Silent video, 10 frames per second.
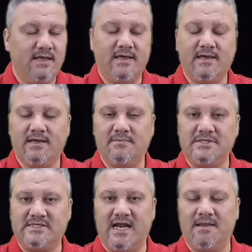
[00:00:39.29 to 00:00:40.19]
e,
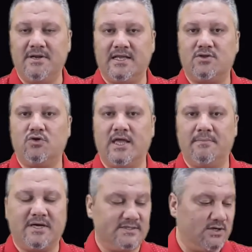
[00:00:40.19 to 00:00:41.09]
bizlerle birlikte o da
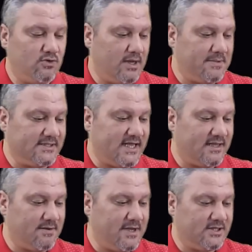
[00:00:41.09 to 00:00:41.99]
hem kazanıyor hem
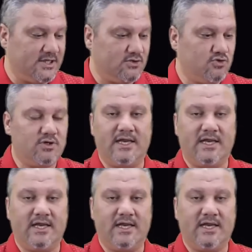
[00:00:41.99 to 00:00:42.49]
kazandırmaya çalışıyor.